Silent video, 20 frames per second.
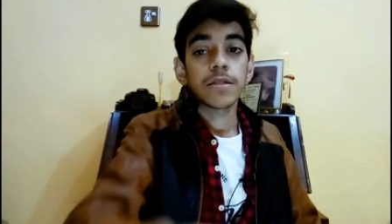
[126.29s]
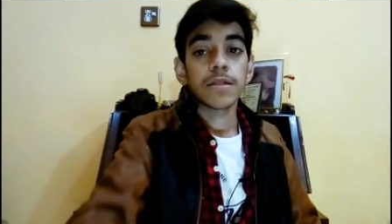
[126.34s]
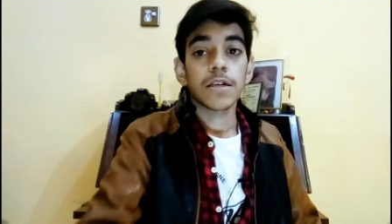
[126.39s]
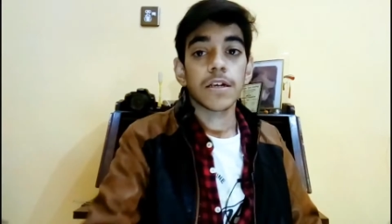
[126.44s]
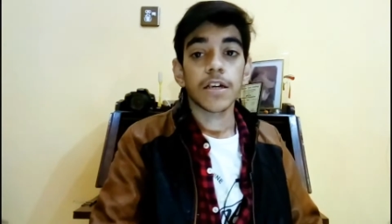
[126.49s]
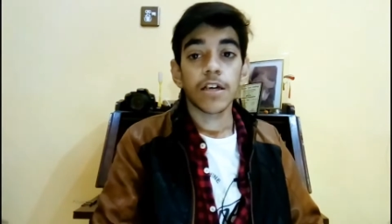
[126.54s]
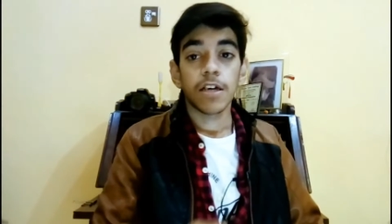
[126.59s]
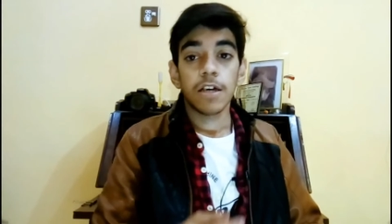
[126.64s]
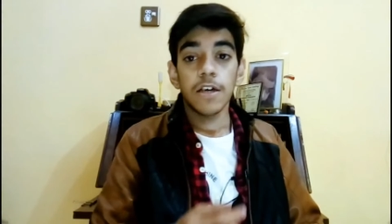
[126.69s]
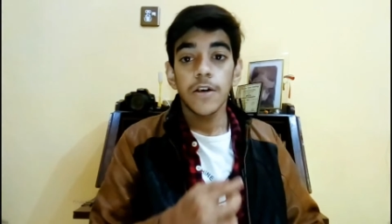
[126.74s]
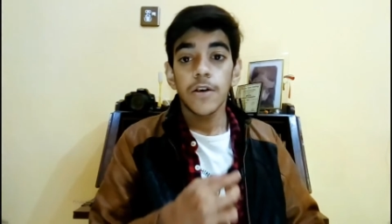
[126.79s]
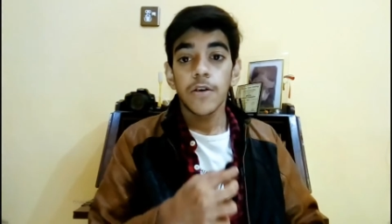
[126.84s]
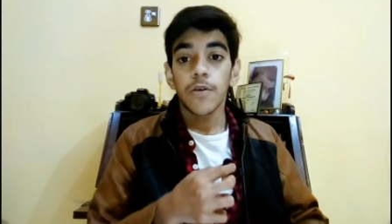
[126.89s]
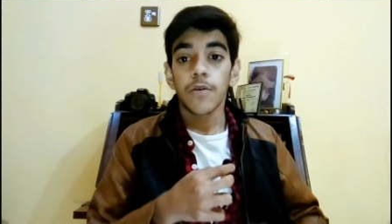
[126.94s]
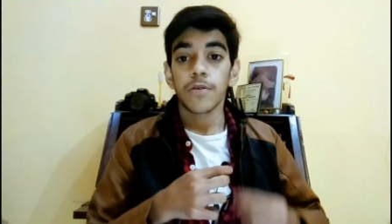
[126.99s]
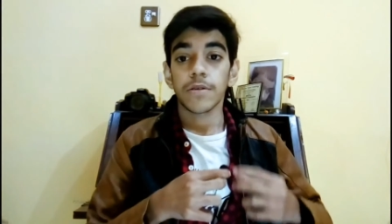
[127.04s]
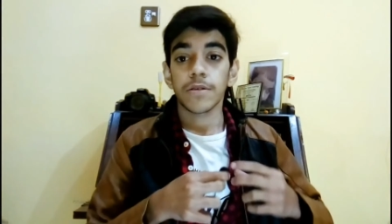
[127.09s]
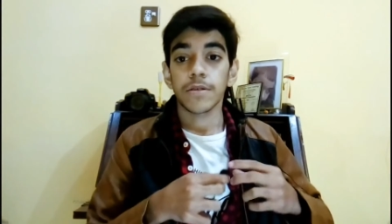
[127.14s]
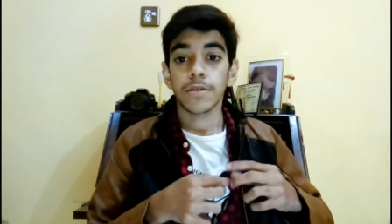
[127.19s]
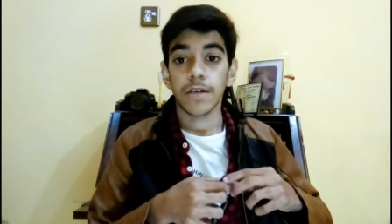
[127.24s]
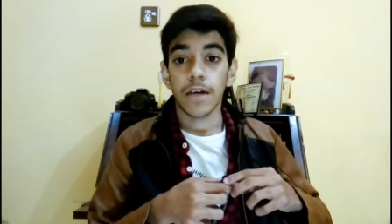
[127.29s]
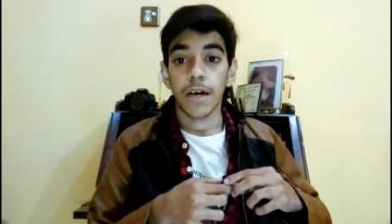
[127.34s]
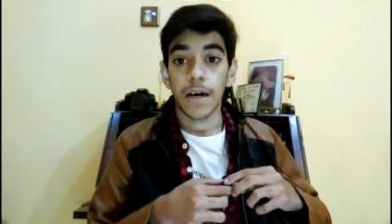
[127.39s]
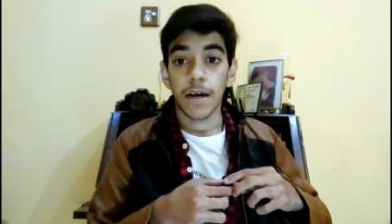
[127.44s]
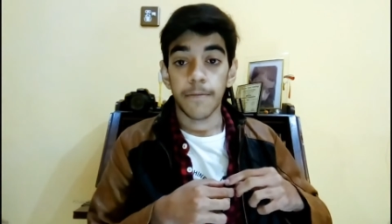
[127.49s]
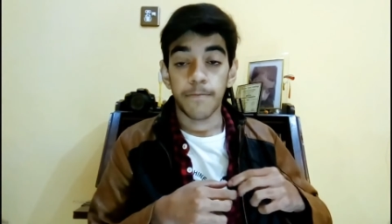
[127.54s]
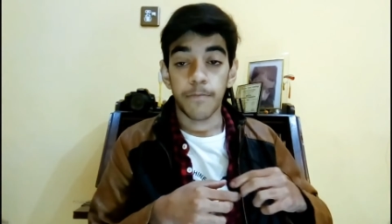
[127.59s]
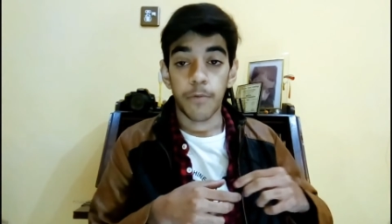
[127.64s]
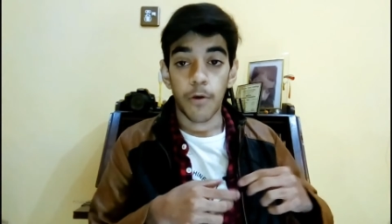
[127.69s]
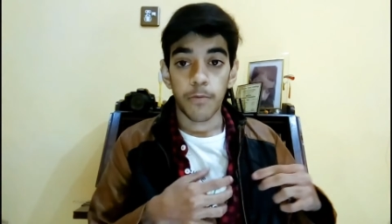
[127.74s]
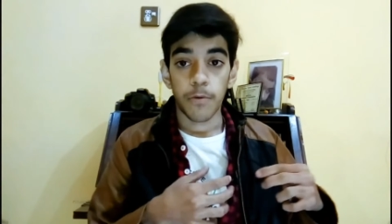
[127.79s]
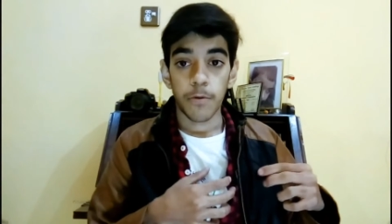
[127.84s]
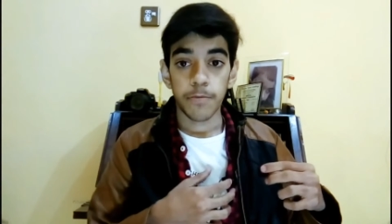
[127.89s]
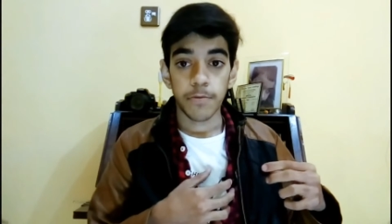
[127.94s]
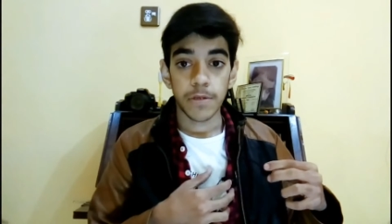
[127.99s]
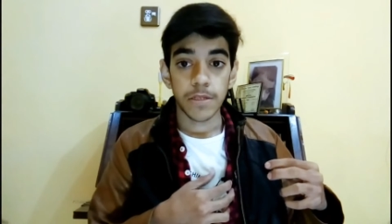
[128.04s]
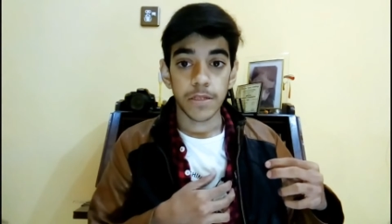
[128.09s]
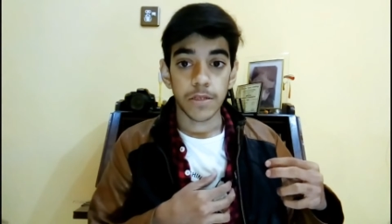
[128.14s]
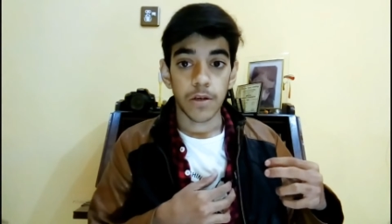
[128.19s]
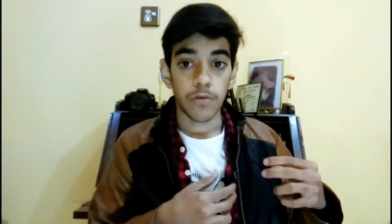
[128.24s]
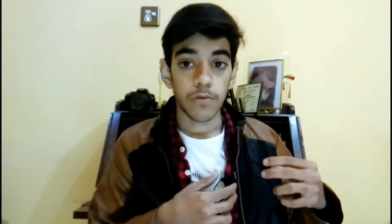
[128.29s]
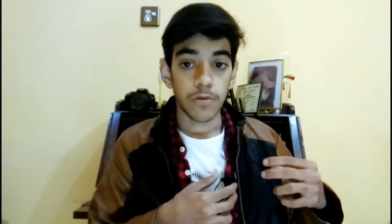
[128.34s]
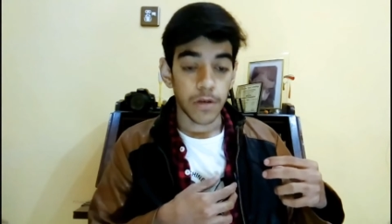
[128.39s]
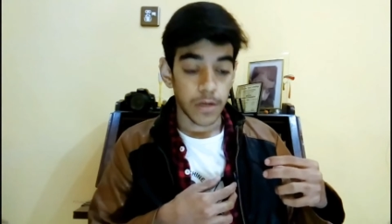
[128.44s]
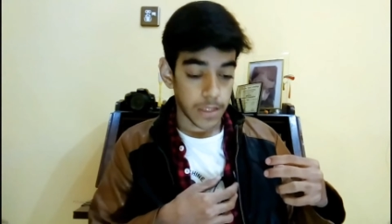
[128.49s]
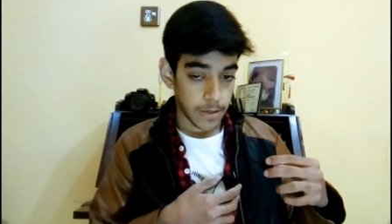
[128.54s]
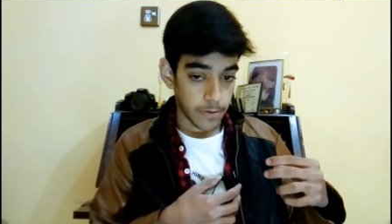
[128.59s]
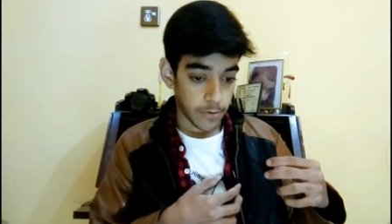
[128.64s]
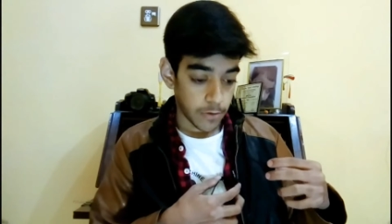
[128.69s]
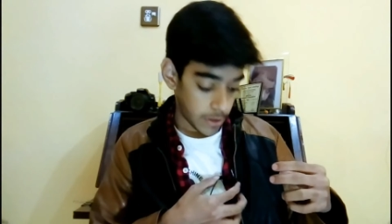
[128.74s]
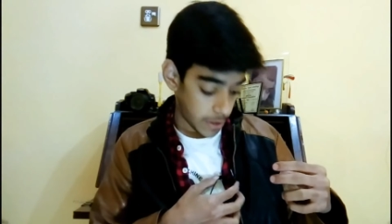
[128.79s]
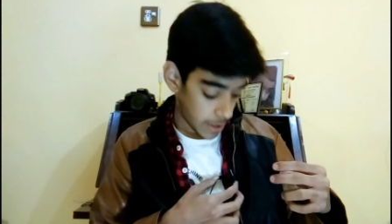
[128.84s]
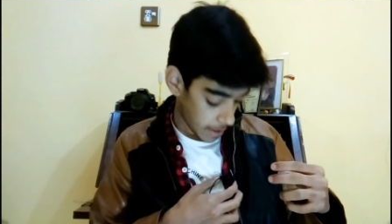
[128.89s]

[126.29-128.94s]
जाता है और पॉपअप की साउंड ख़त्म हो